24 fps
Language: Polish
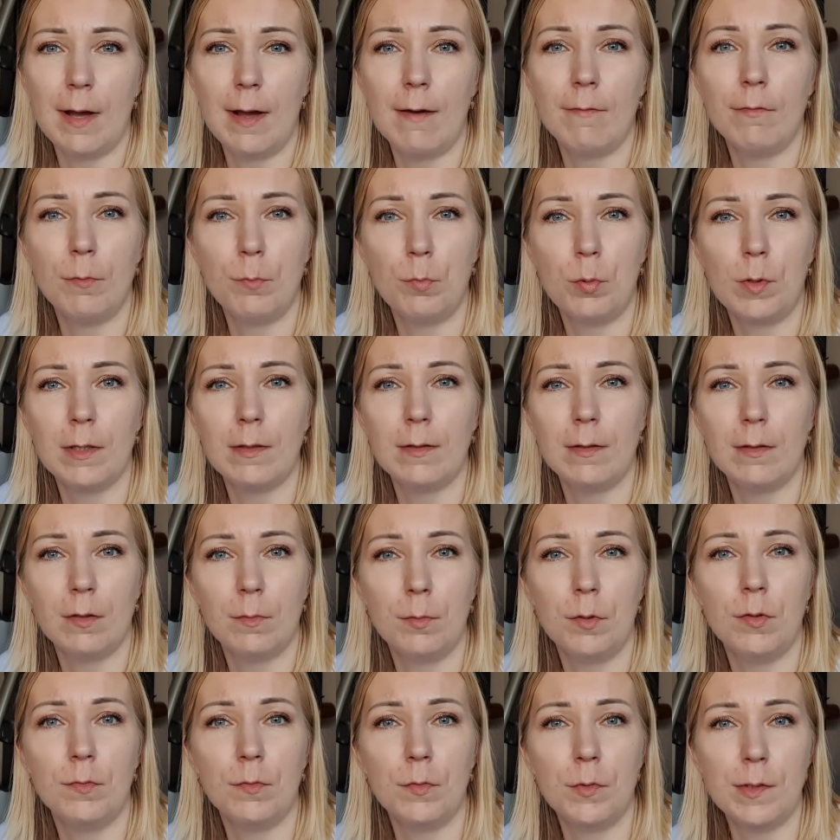a wypłatę
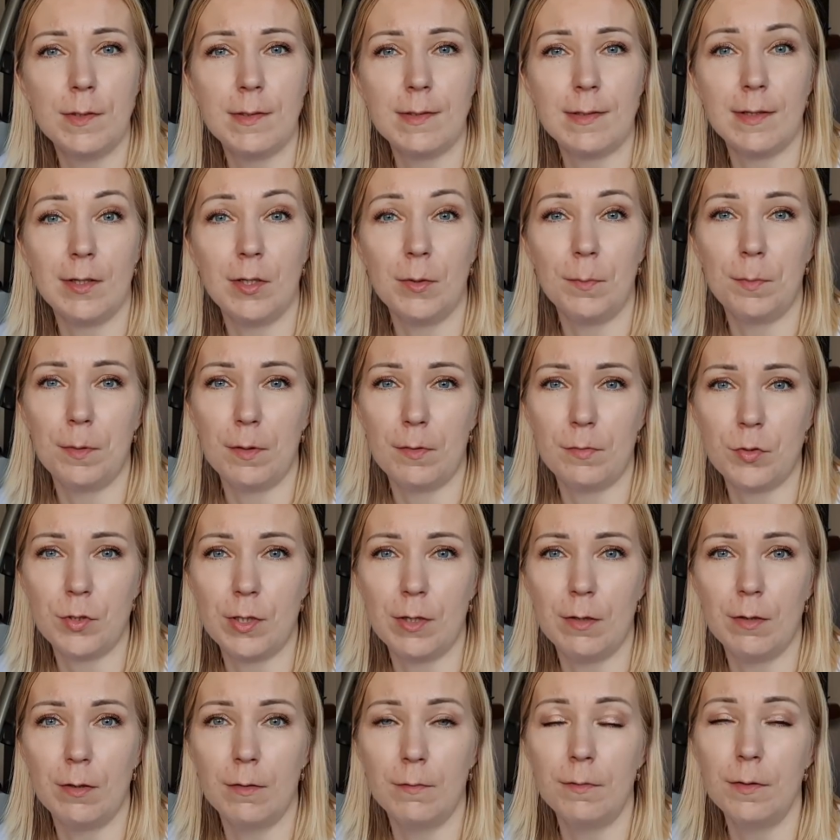robi
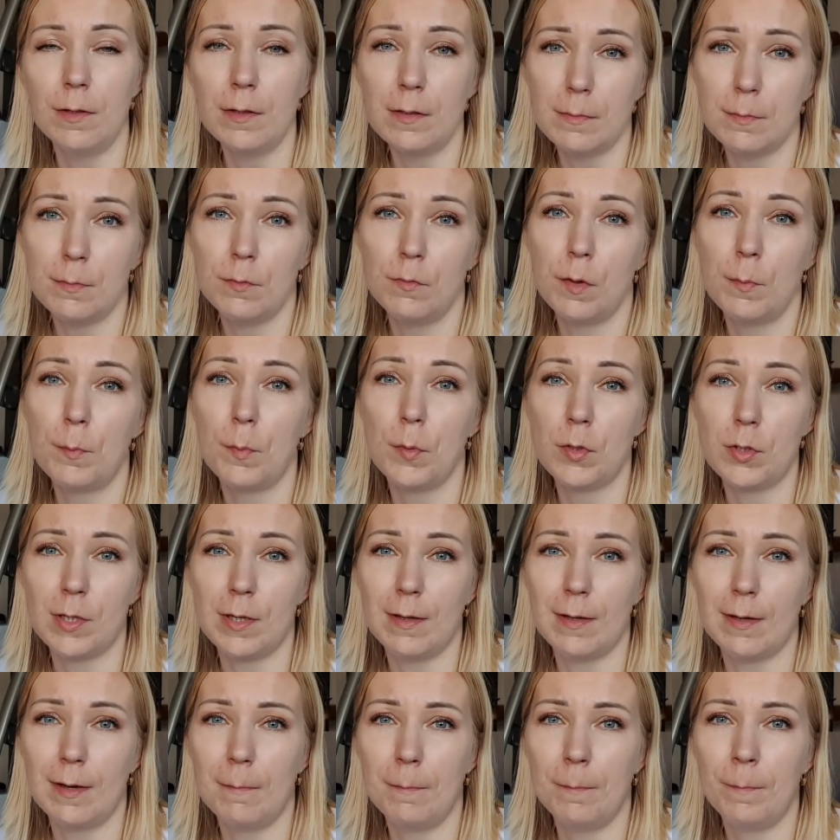21, więc mówię,
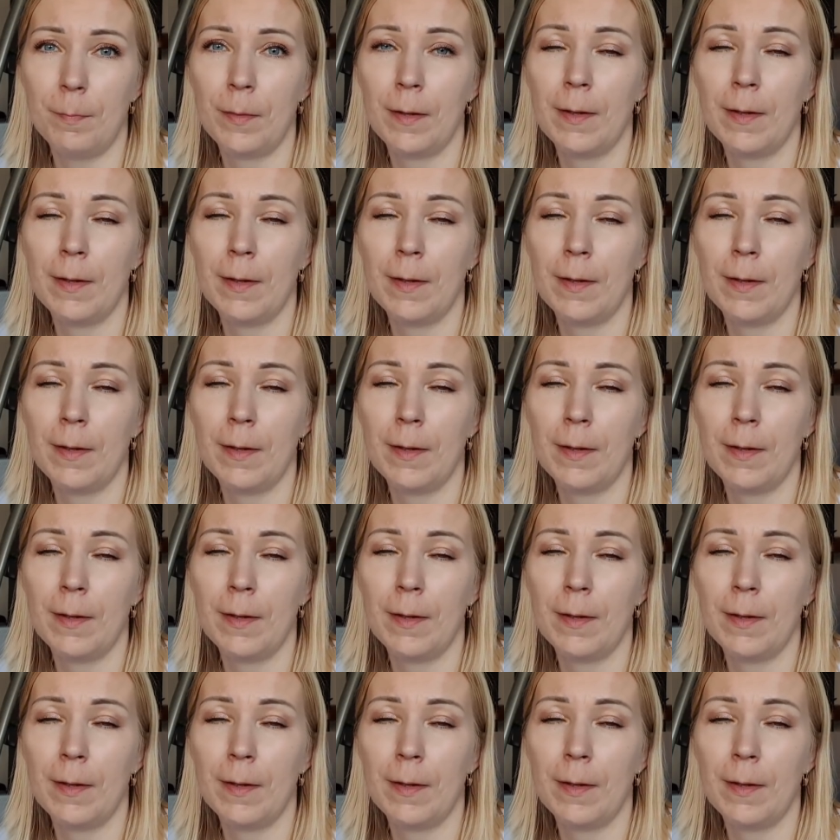poczekam.